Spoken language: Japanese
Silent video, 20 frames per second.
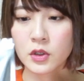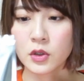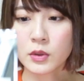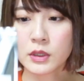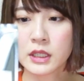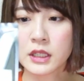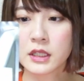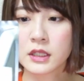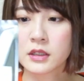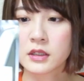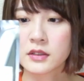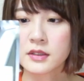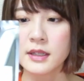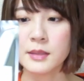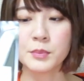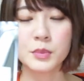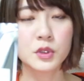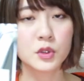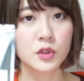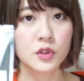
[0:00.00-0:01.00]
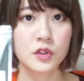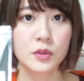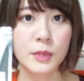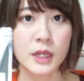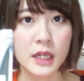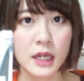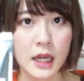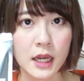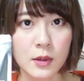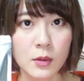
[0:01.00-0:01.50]
今日はねシャンプーの
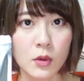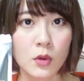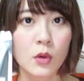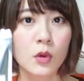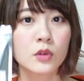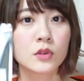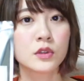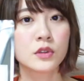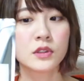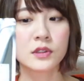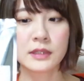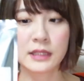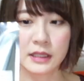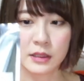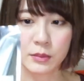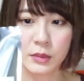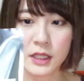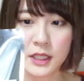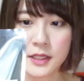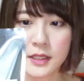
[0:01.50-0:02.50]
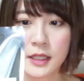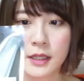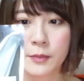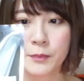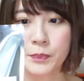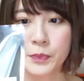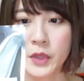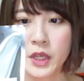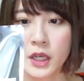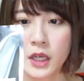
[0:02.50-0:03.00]
詰め替えを購入してきまし
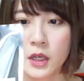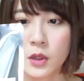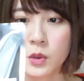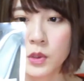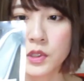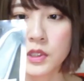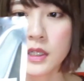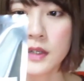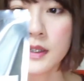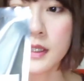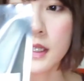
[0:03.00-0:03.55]
たこちら